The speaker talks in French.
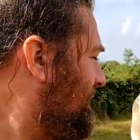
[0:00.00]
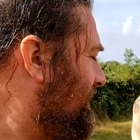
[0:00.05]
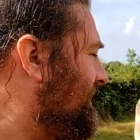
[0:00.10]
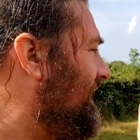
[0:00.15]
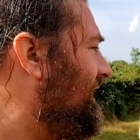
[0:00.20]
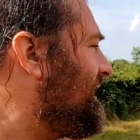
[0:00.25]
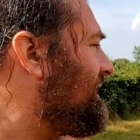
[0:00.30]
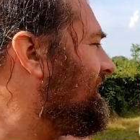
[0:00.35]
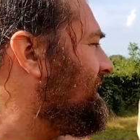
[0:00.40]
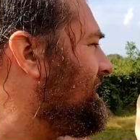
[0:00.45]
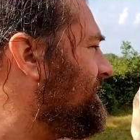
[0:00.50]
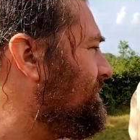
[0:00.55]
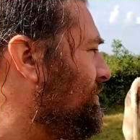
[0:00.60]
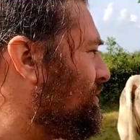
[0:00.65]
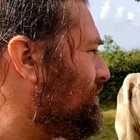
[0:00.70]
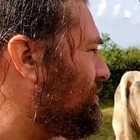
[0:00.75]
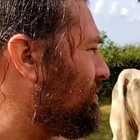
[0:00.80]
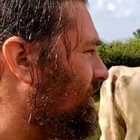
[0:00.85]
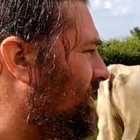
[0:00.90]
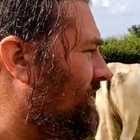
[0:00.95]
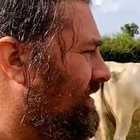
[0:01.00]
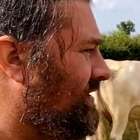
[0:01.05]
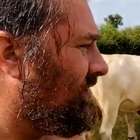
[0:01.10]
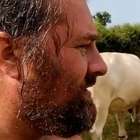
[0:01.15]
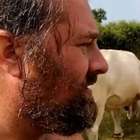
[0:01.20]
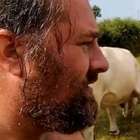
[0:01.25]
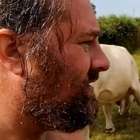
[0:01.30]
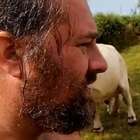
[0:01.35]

Il y en a un qui dit bonjour